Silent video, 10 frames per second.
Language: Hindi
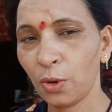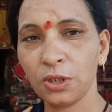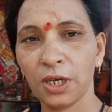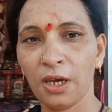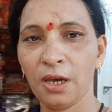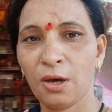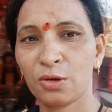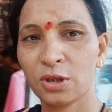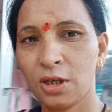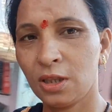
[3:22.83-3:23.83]
पहुँच गए हैं और
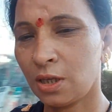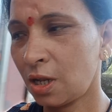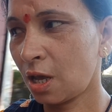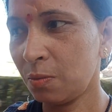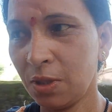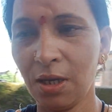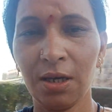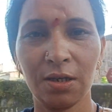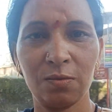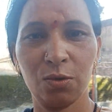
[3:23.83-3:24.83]
संगीता ना अभी दे रही है
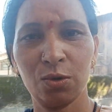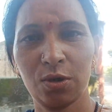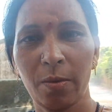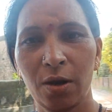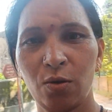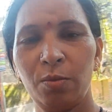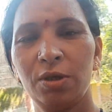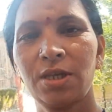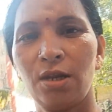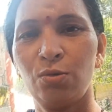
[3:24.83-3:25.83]
कस्टमर को सामान और मैं
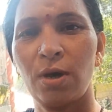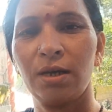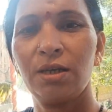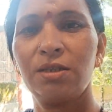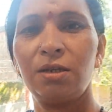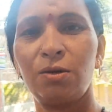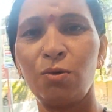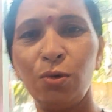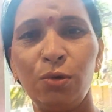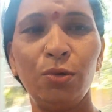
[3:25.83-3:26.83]
सारी दुकान के शटर
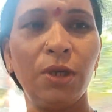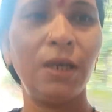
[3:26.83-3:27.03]
खोल दूँगी